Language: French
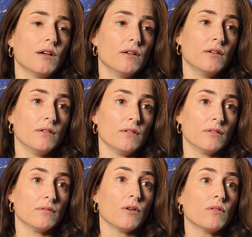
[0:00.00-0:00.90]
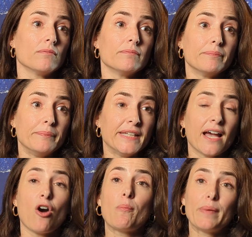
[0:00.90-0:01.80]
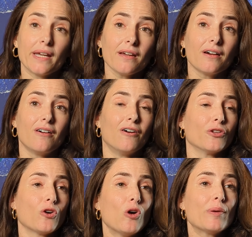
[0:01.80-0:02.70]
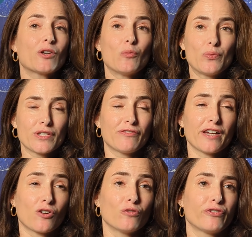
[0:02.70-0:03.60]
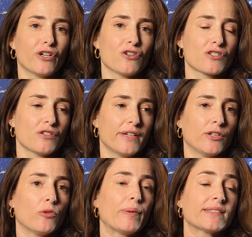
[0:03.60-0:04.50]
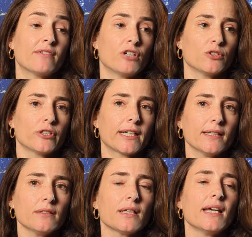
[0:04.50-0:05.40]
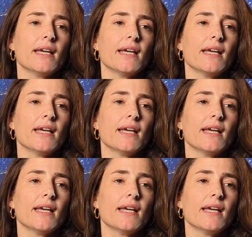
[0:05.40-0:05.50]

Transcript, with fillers: euh, bien en paix en Europe et qu'on puisse faire confiance et ne pas avoir de crainte.